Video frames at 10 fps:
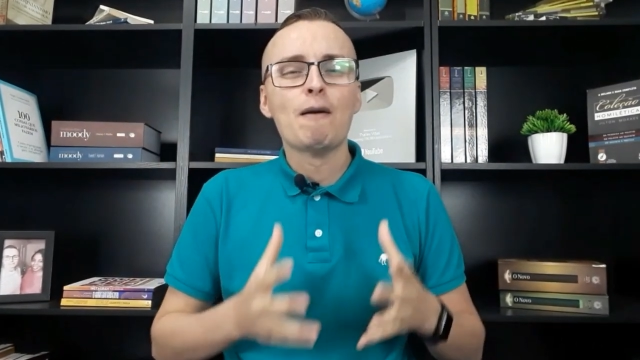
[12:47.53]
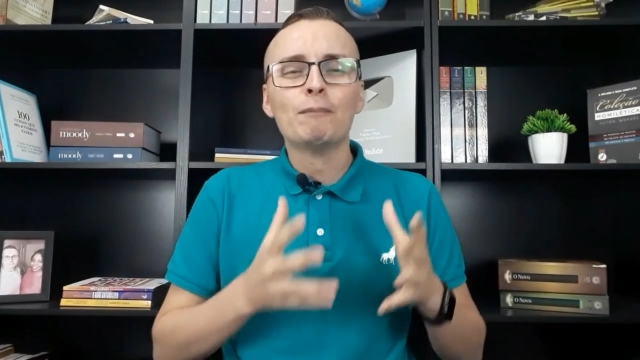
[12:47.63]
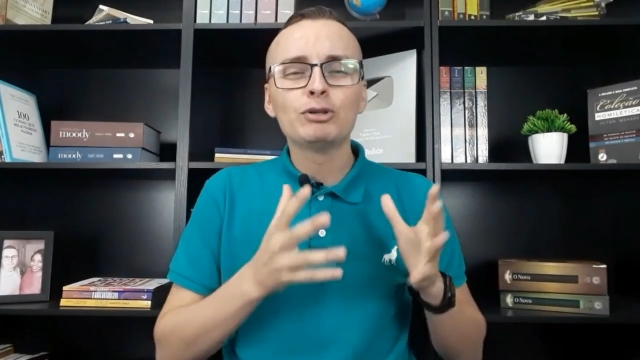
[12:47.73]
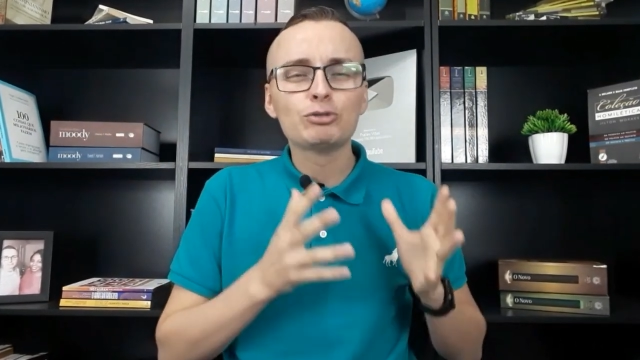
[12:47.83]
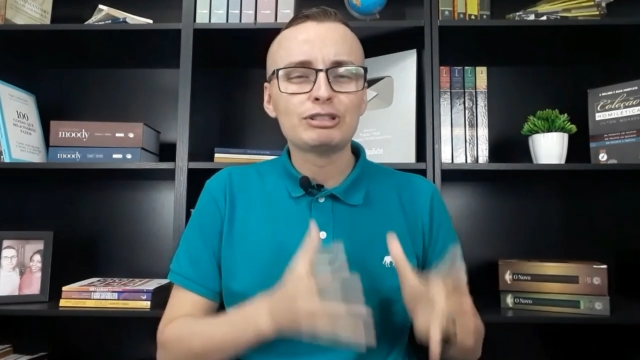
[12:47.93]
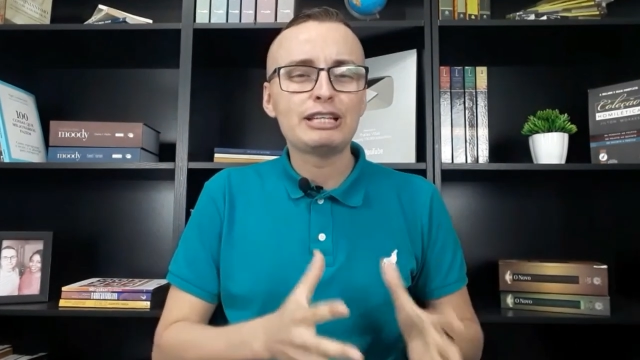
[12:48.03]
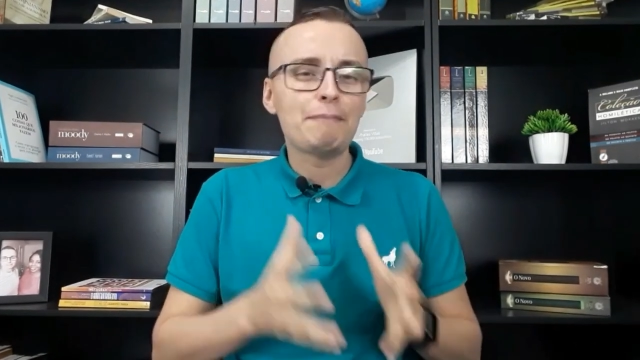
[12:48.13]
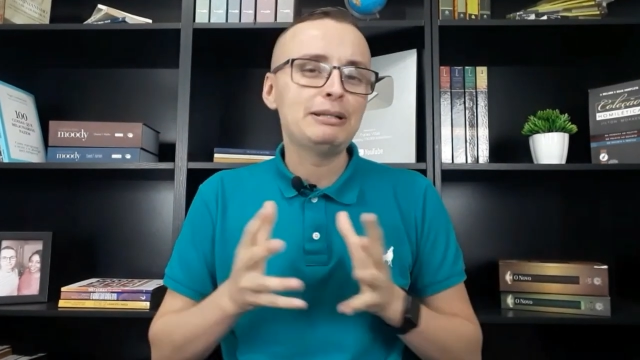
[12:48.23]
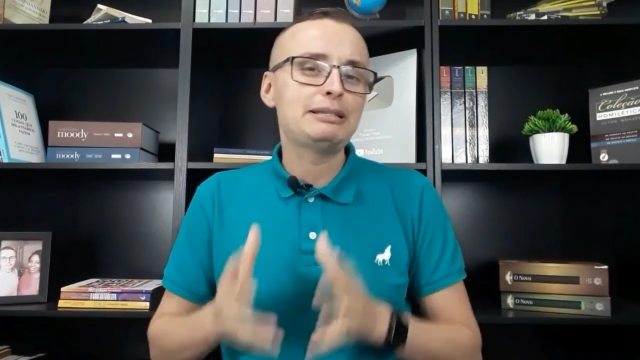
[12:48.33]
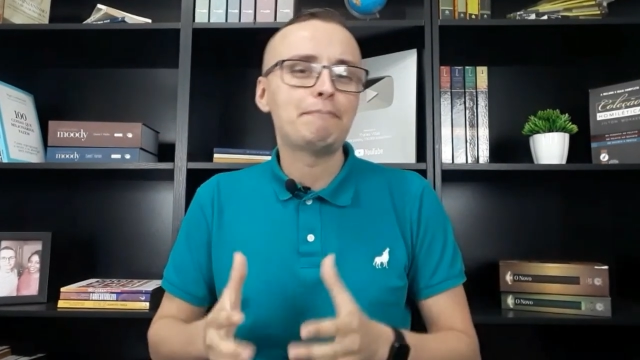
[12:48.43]
muito
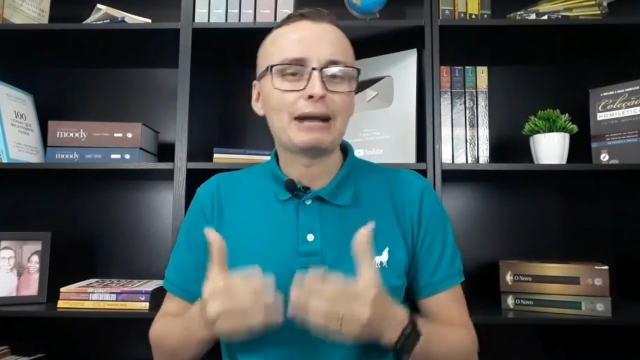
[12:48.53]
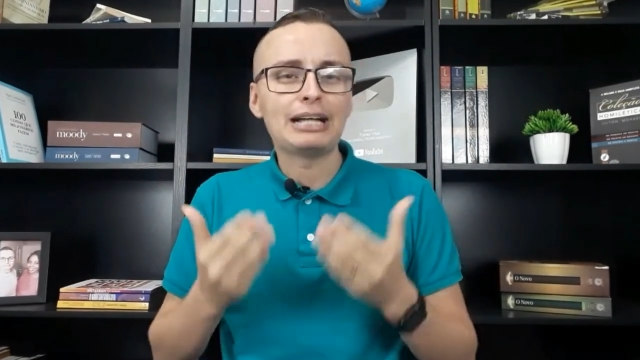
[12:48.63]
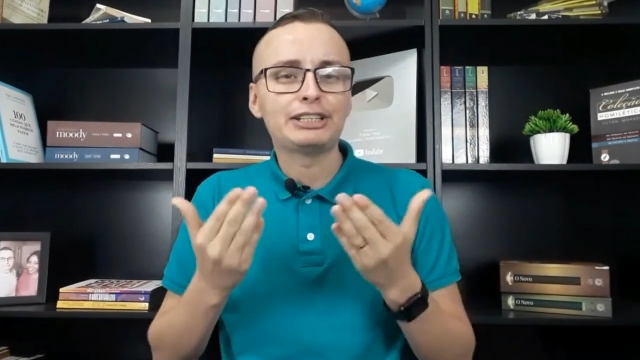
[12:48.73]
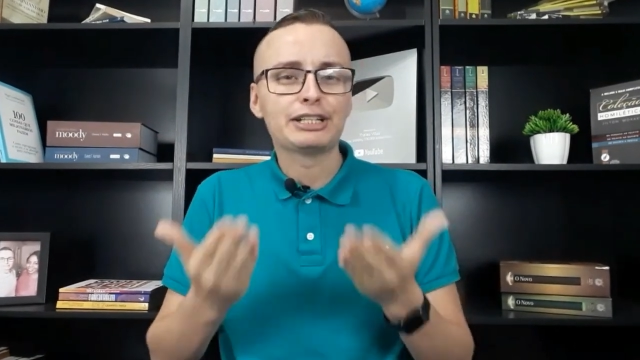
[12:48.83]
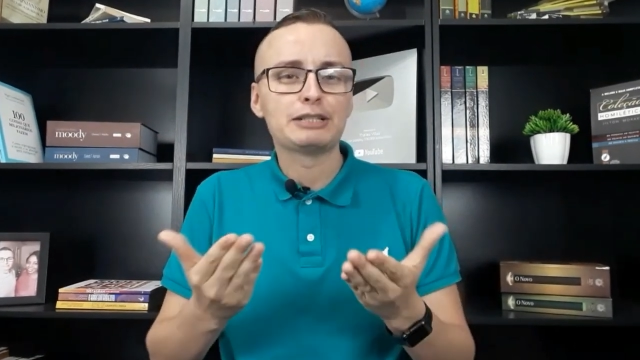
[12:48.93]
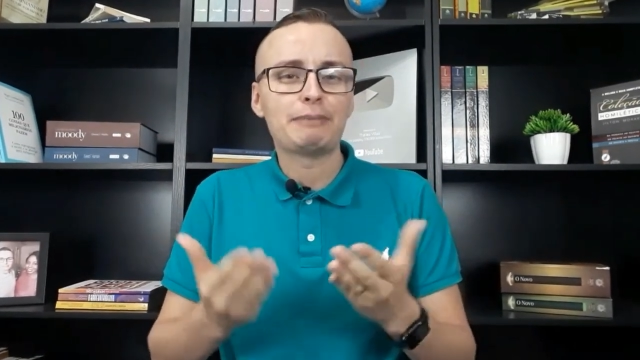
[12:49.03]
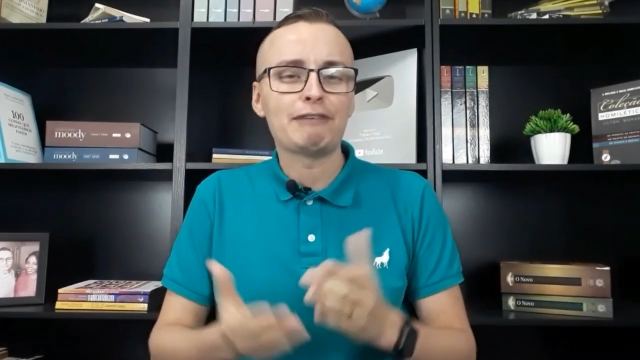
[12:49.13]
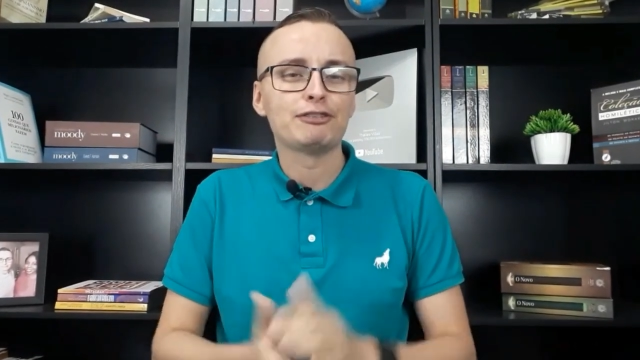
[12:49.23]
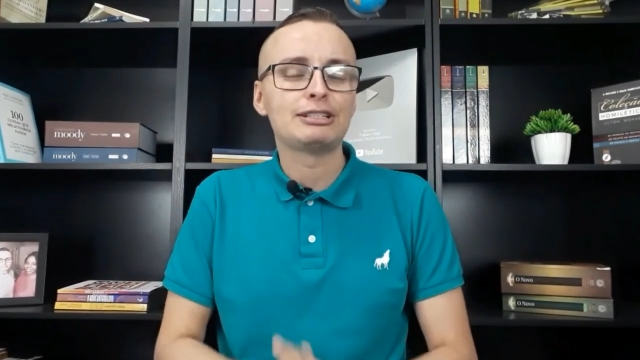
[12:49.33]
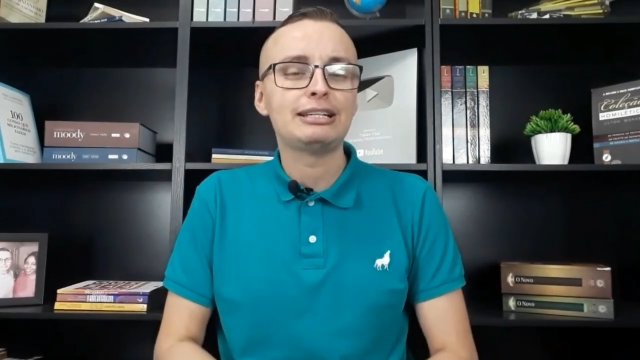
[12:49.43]
simples e práticas para
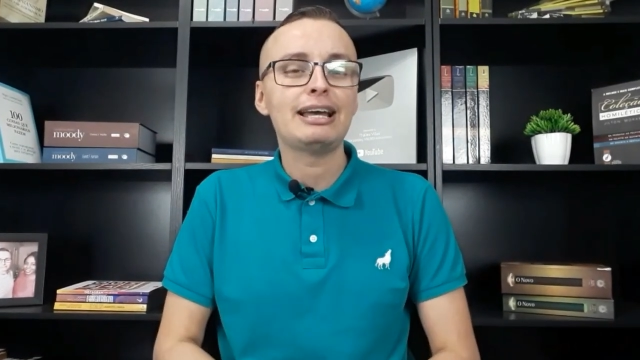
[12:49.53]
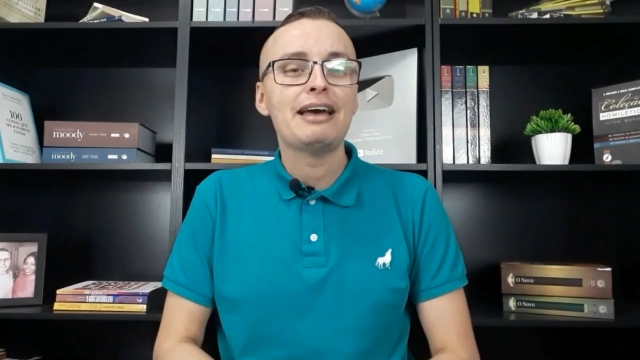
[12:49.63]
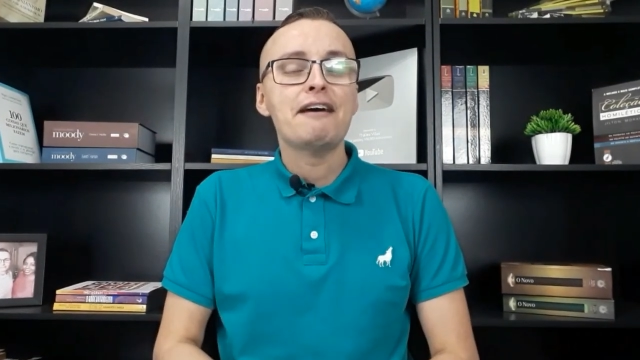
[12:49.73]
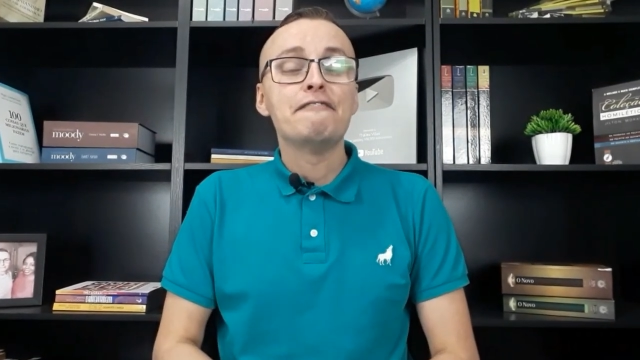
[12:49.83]
você